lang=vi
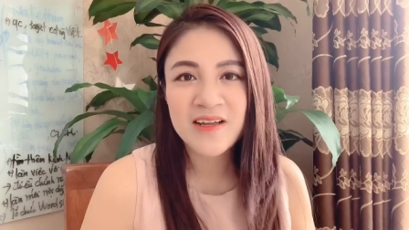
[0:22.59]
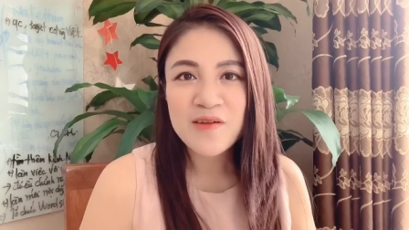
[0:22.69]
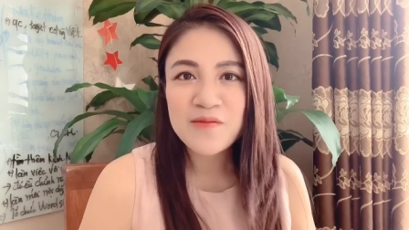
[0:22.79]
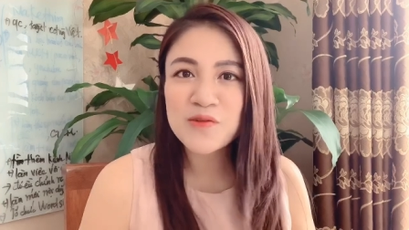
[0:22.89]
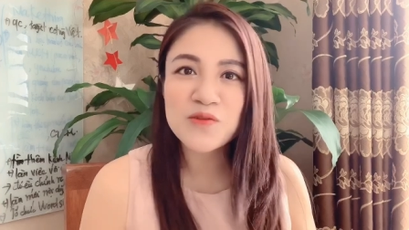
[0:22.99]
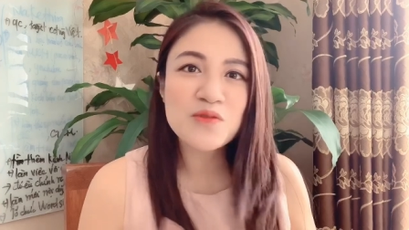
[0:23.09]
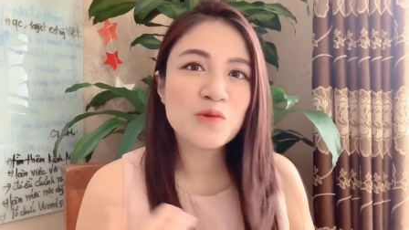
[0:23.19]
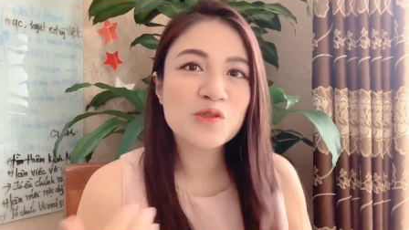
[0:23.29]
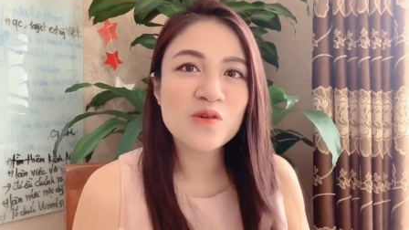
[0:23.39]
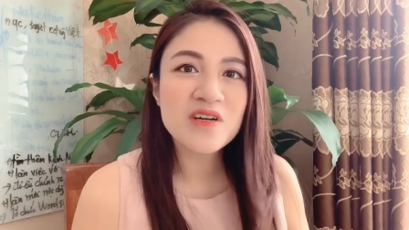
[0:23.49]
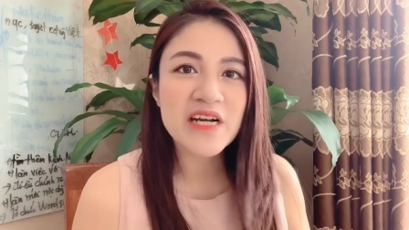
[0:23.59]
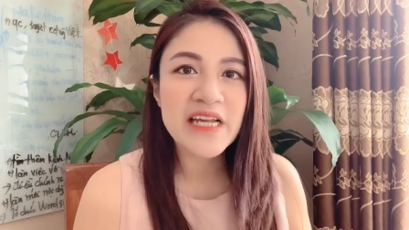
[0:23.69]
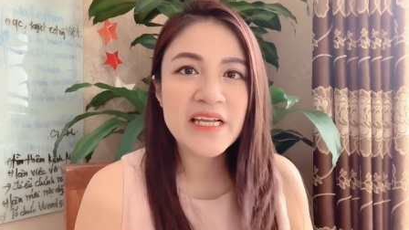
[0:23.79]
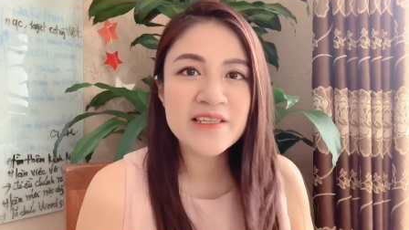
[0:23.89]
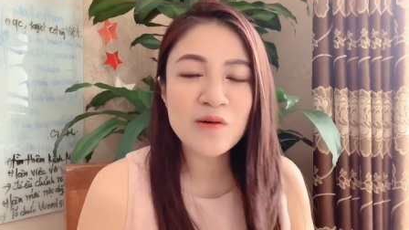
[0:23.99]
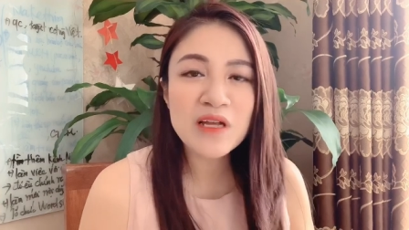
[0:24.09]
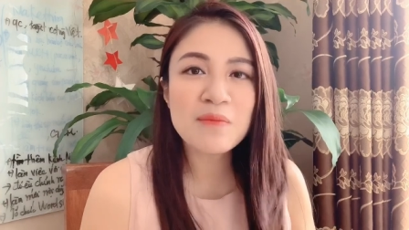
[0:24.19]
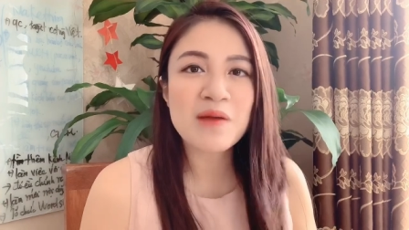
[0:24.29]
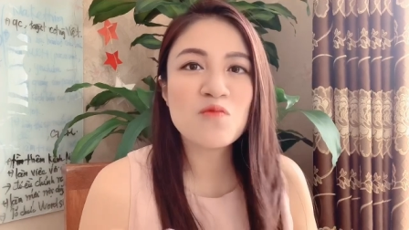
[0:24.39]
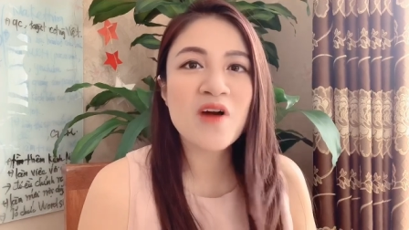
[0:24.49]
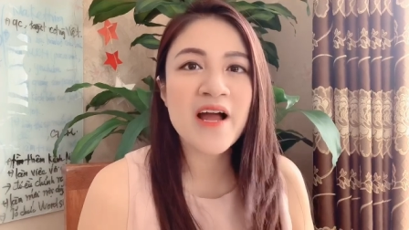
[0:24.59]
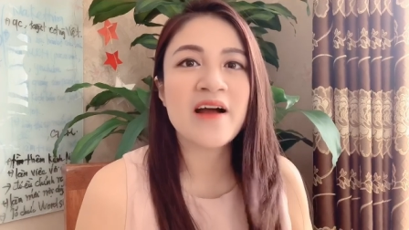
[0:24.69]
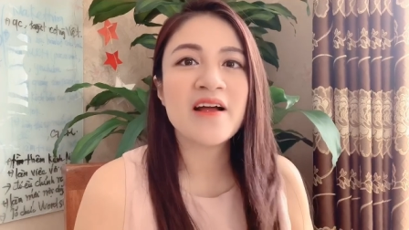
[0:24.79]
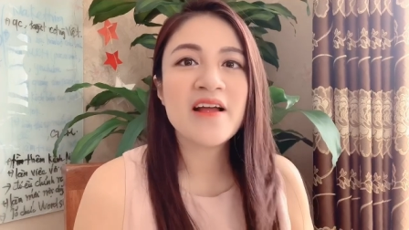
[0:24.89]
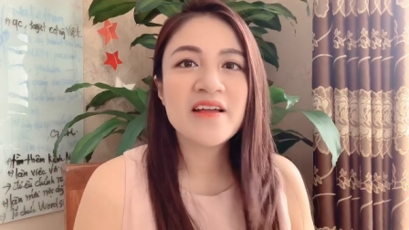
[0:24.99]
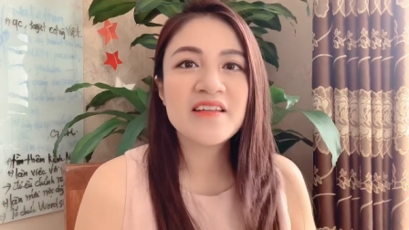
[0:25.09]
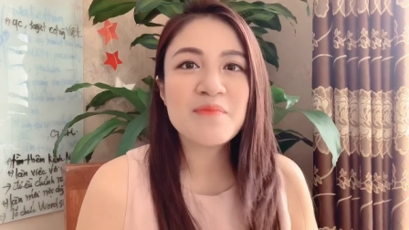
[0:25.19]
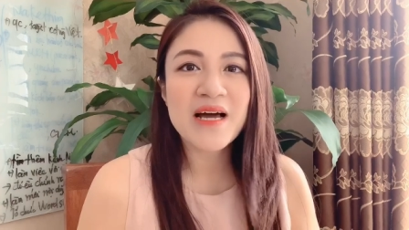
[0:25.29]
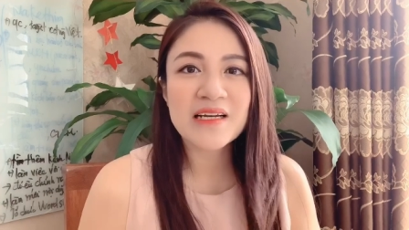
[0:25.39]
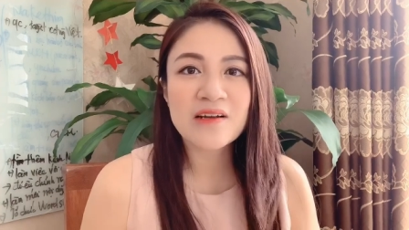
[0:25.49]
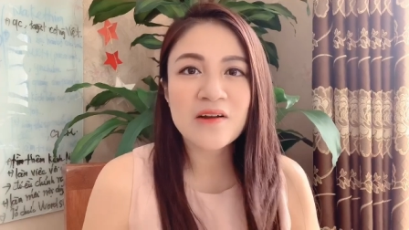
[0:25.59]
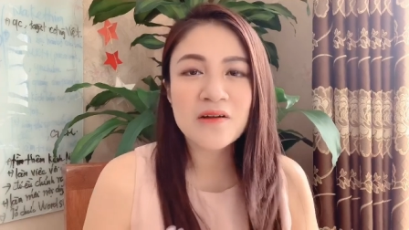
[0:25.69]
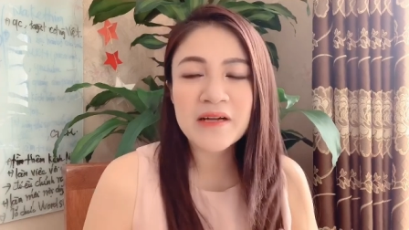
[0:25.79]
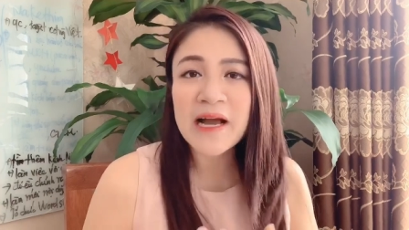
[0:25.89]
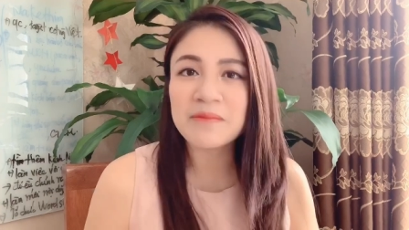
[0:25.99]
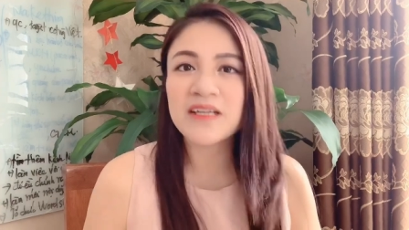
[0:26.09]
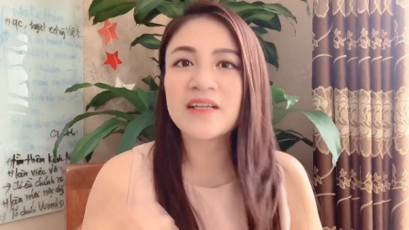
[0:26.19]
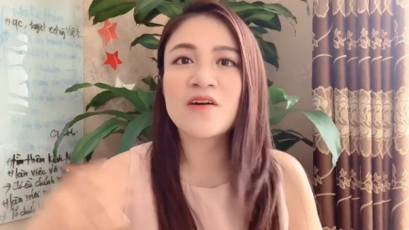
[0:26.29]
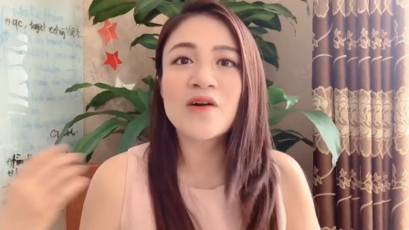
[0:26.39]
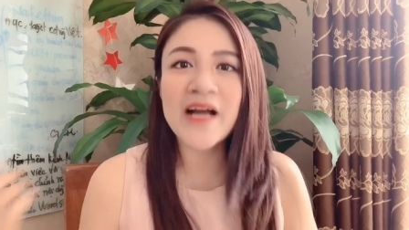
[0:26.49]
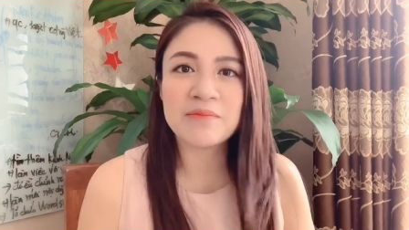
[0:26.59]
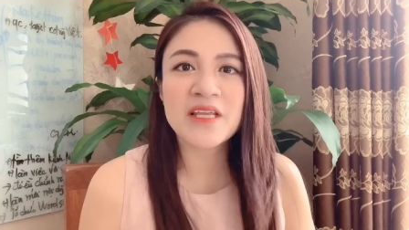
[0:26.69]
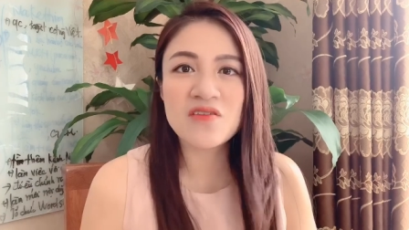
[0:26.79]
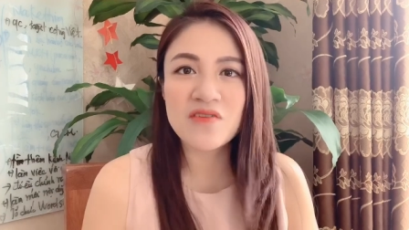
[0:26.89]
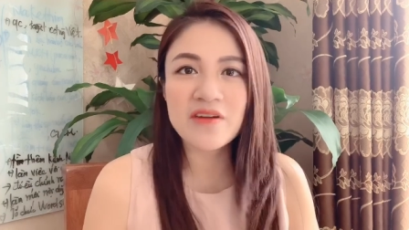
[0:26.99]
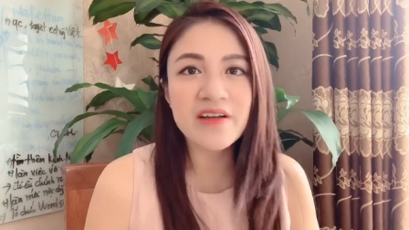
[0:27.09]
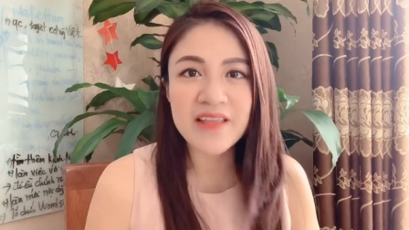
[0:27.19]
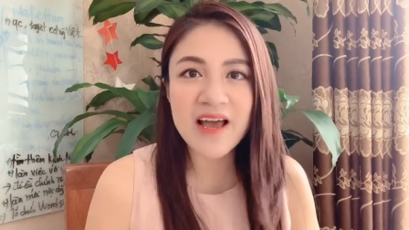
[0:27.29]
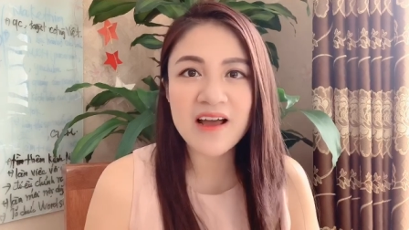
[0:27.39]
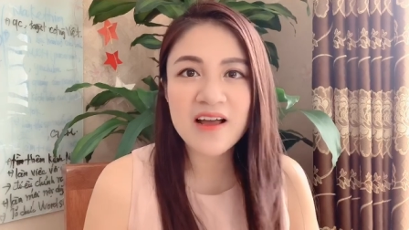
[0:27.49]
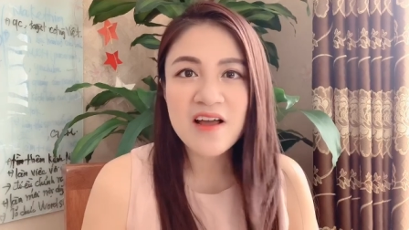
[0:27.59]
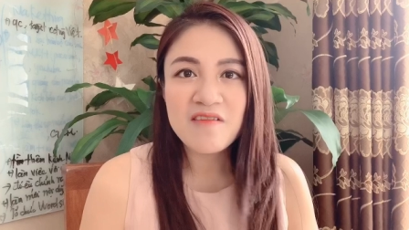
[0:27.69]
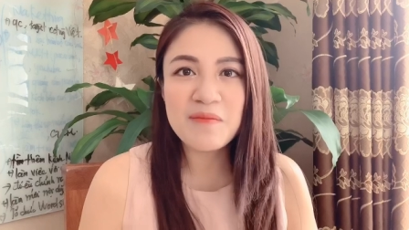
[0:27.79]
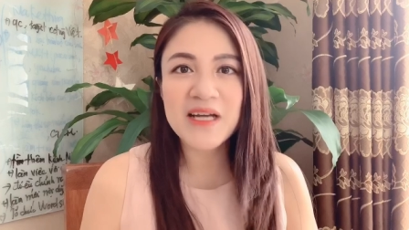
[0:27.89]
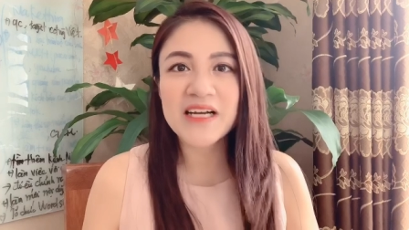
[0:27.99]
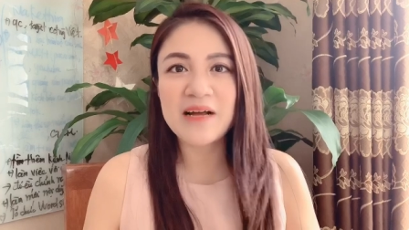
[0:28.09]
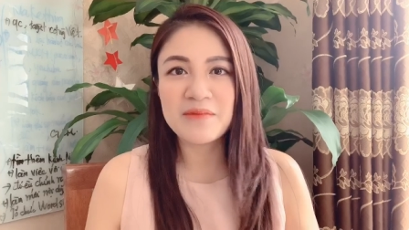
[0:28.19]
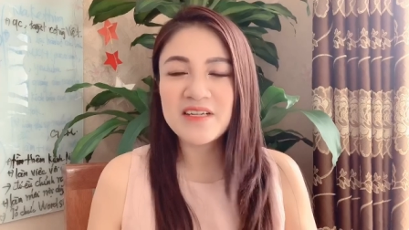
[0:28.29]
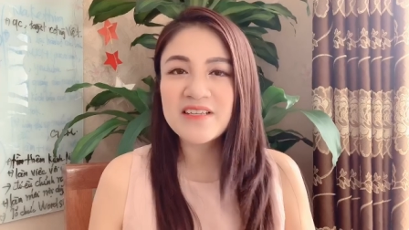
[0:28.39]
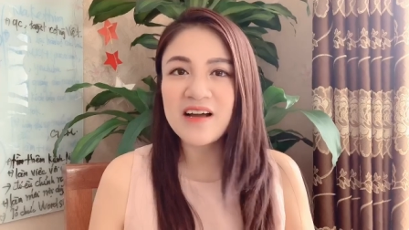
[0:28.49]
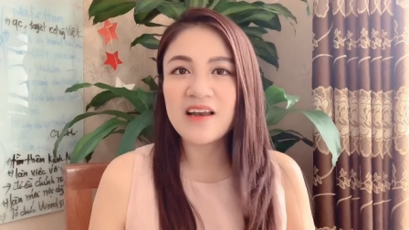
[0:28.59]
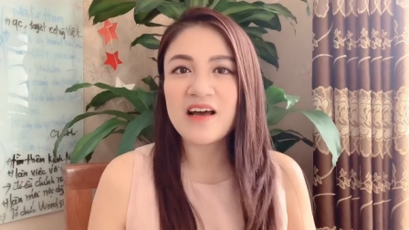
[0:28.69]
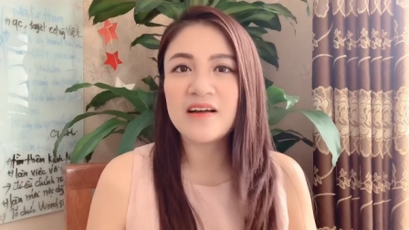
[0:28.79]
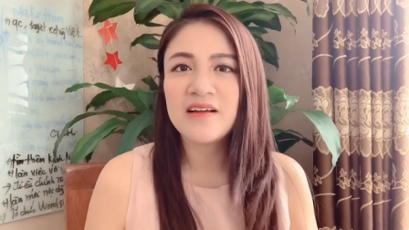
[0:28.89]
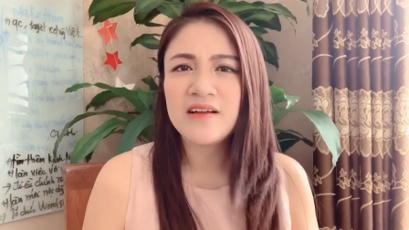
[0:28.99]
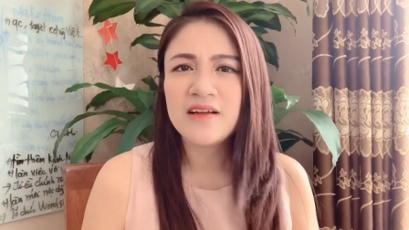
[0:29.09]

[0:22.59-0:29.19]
Ví dụ như một số người sau khi bạn mua hàng thì bạn cảm thấy có cảm tình với người ta và bạn cảm thấy rằng là